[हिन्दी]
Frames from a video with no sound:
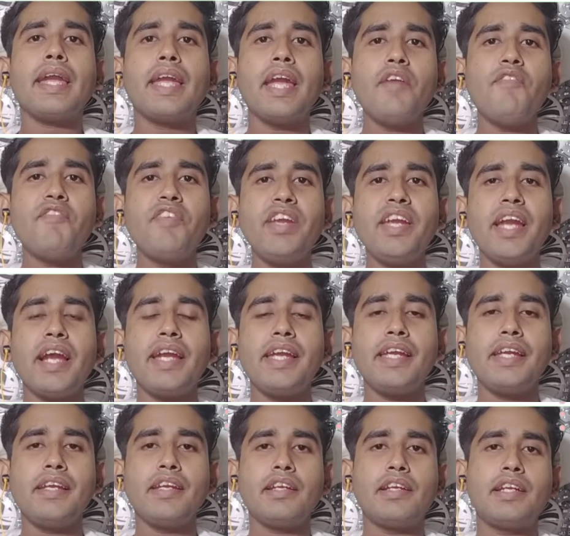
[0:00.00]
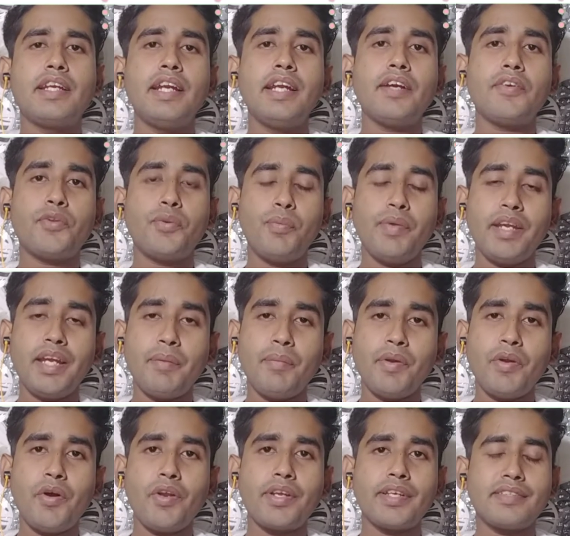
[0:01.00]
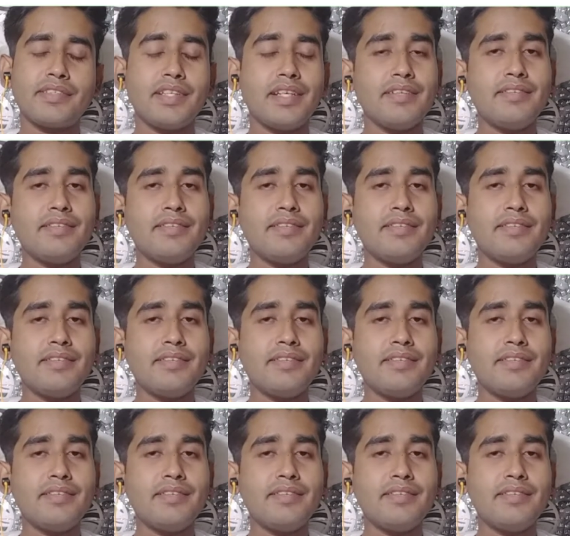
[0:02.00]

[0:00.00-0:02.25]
कि हम वी आई के कस्टमर केयर पे कॉल किस